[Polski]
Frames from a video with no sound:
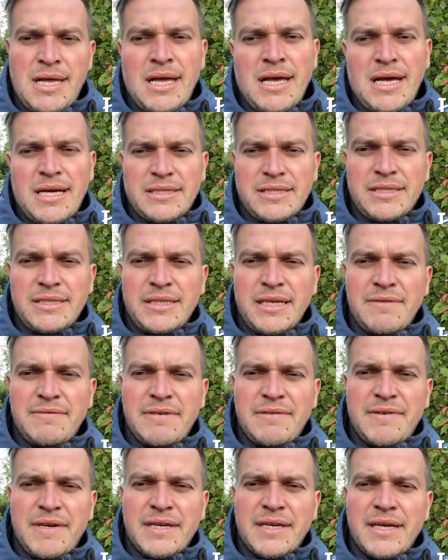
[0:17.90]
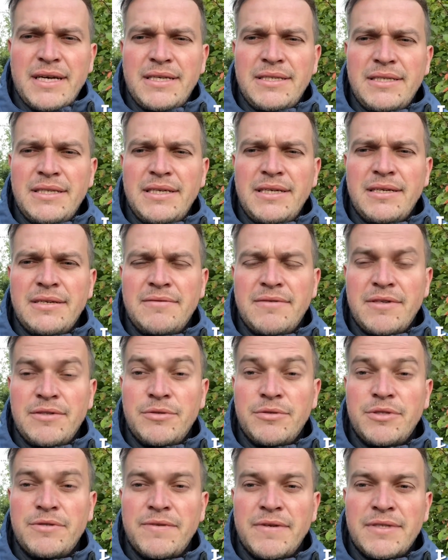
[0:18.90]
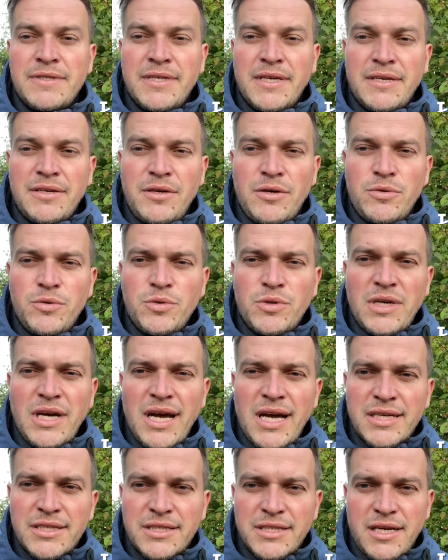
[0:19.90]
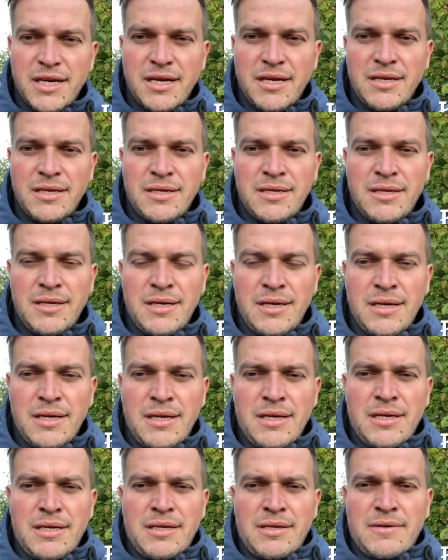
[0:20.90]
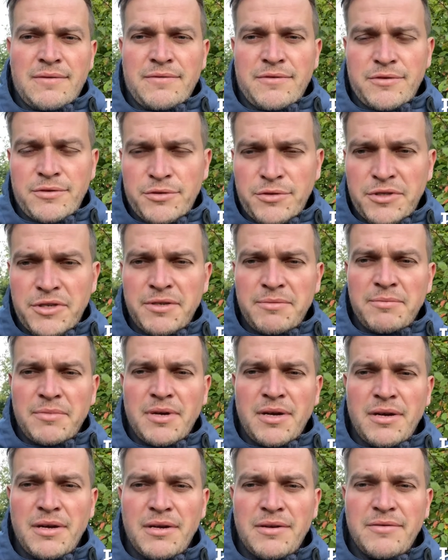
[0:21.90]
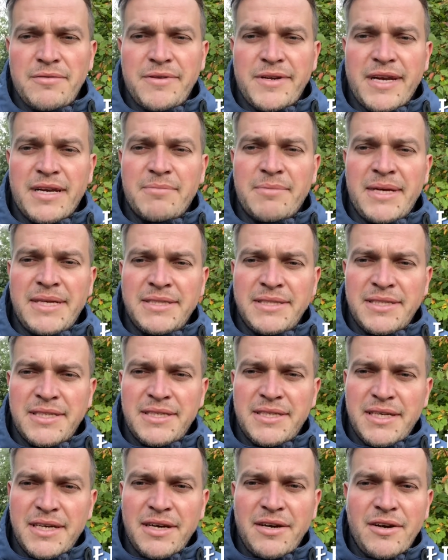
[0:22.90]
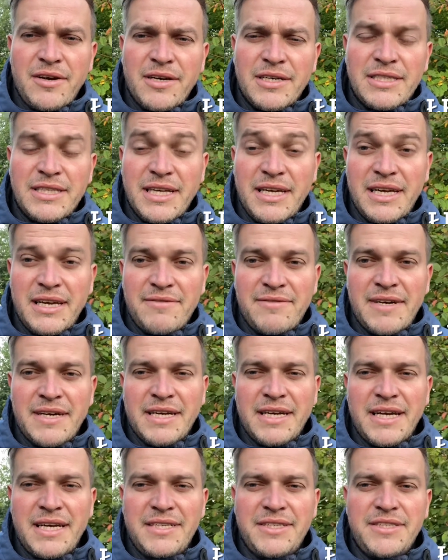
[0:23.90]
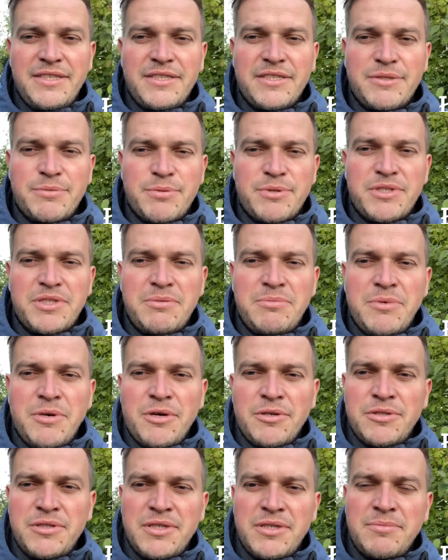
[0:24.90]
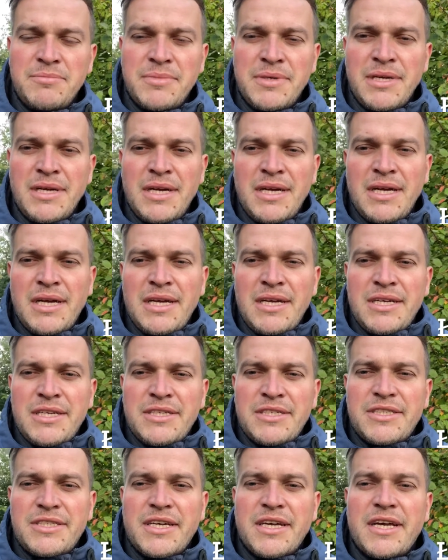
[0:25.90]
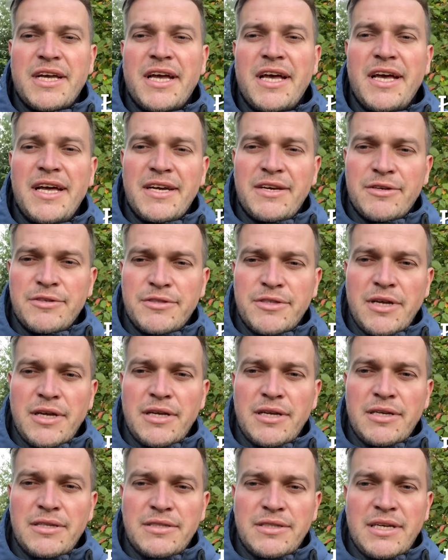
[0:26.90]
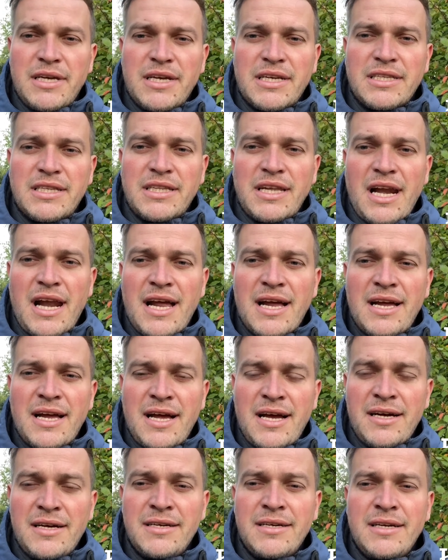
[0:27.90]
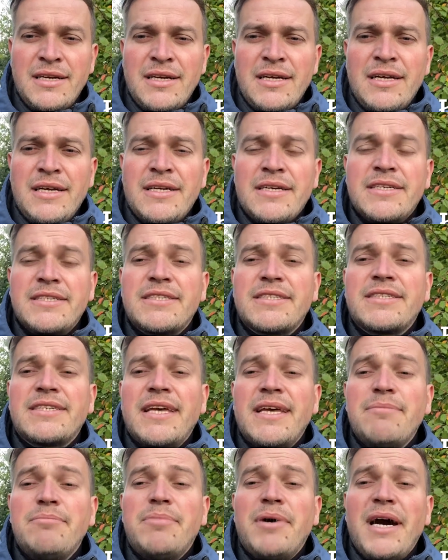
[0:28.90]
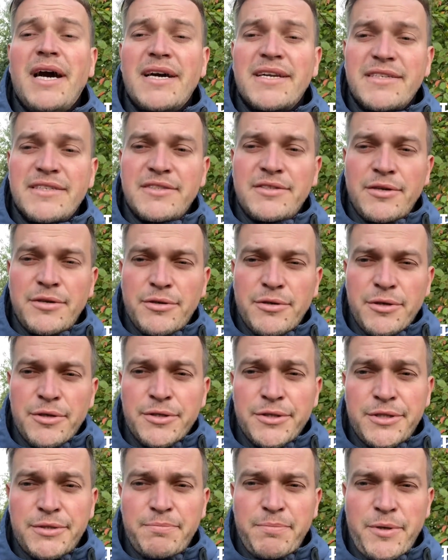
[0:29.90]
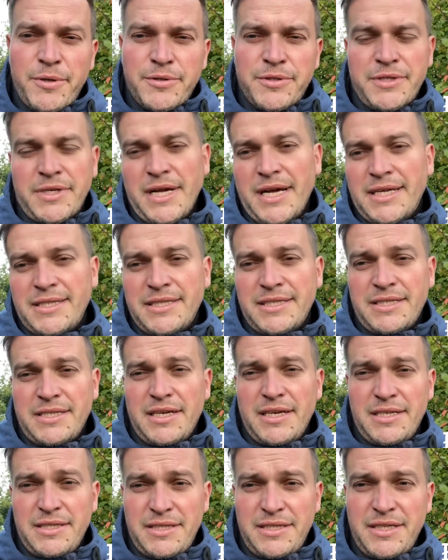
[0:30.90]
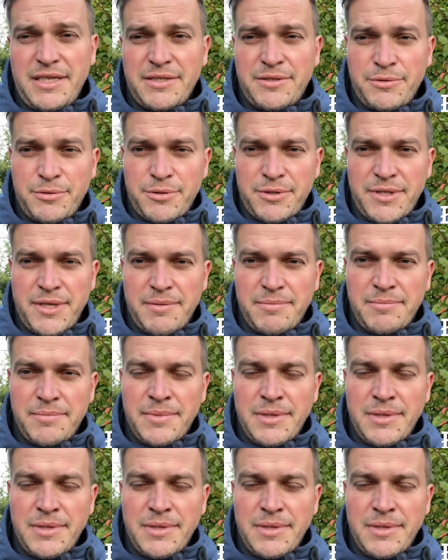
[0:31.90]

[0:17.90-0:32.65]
A dzisiaj w Ewangelii według świętego Łukasza. W krótkim fragmencie tego, tej Ewangelii słyszymy o tym, że Herod Tertracha chce bardzo spotkać z Jezusem,